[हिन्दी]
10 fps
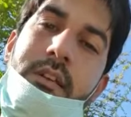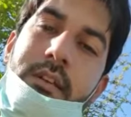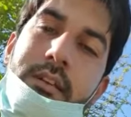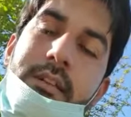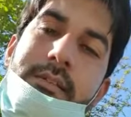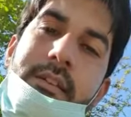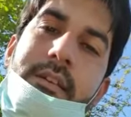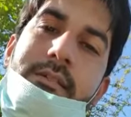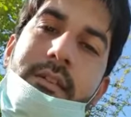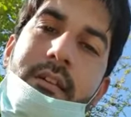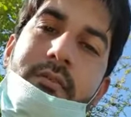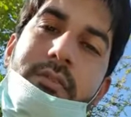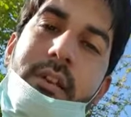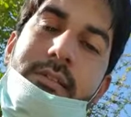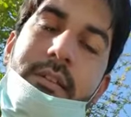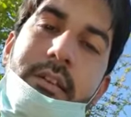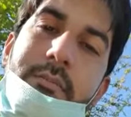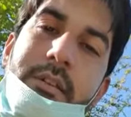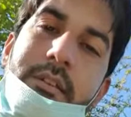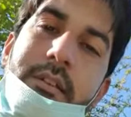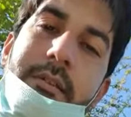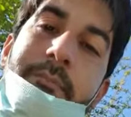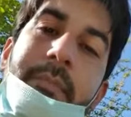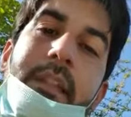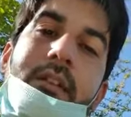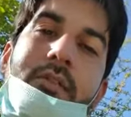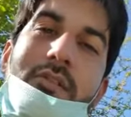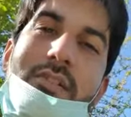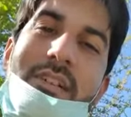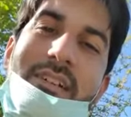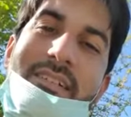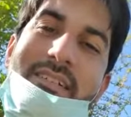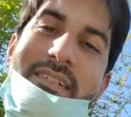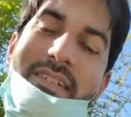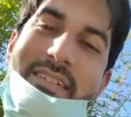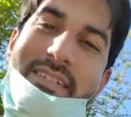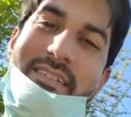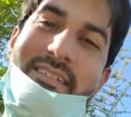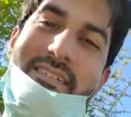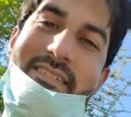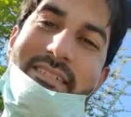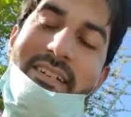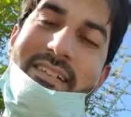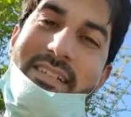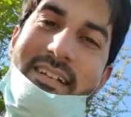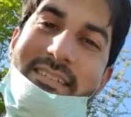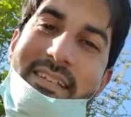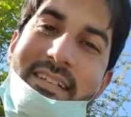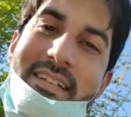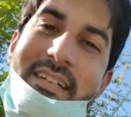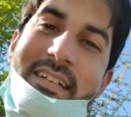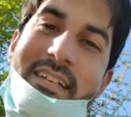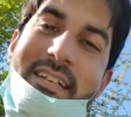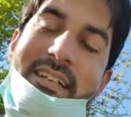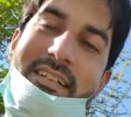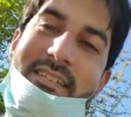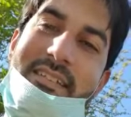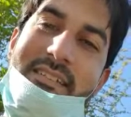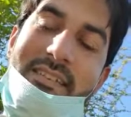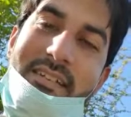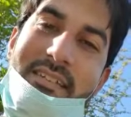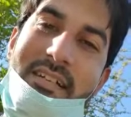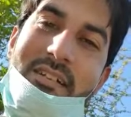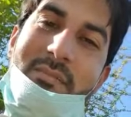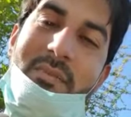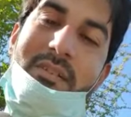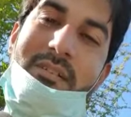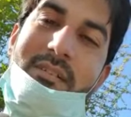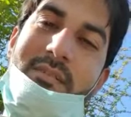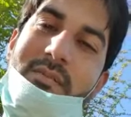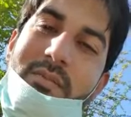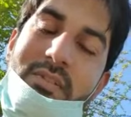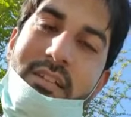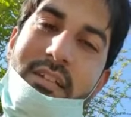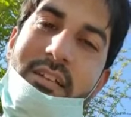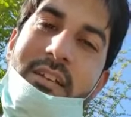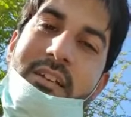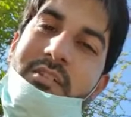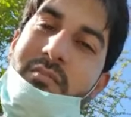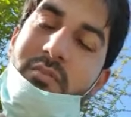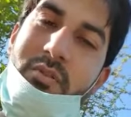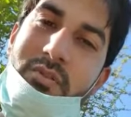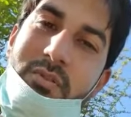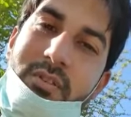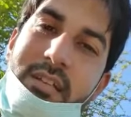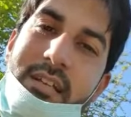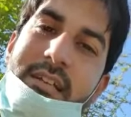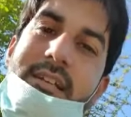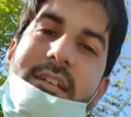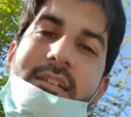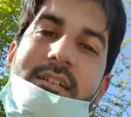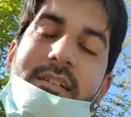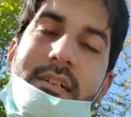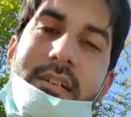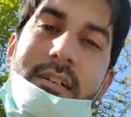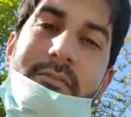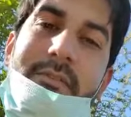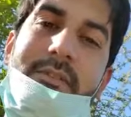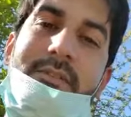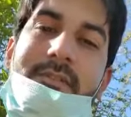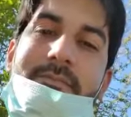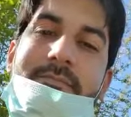करने से ही इंसान कुछ हासिल कर पाता है और अरसान सर के लिए दिल से एहतराम खुश रहें बहुत शुक्रिया अल्लाह हाफिज़